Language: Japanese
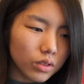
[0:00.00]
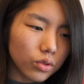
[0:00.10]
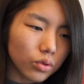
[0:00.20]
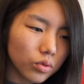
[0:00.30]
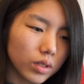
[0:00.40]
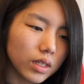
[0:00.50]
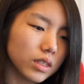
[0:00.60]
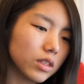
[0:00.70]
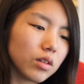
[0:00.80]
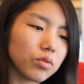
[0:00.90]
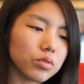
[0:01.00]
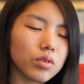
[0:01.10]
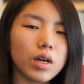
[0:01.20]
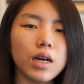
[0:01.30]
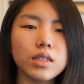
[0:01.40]
いうことで、実は本
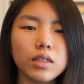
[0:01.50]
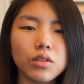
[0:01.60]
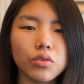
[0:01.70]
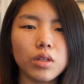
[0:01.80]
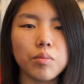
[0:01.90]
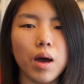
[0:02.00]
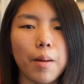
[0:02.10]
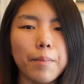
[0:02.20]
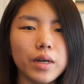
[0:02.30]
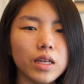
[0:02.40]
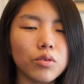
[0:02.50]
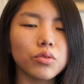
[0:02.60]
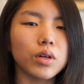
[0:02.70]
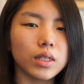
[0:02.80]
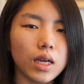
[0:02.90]
当は会社にとってもあんまりいい
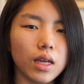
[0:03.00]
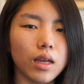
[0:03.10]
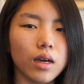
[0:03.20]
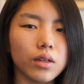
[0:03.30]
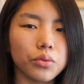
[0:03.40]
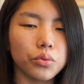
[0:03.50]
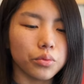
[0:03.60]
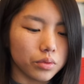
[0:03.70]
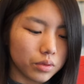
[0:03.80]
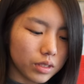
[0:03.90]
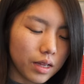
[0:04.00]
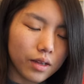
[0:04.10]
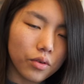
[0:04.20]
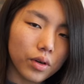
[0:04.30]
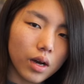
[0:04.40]
ことがない、あの生
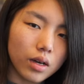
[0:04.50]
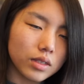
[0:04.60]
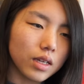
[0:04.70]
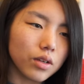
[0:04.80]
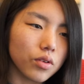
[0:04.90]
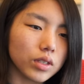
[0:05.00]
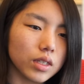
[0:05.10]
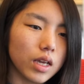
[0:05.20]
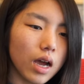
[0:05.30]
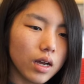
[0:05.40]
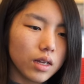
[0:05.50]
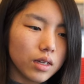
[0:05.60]
理休暇生理休暇じゃないや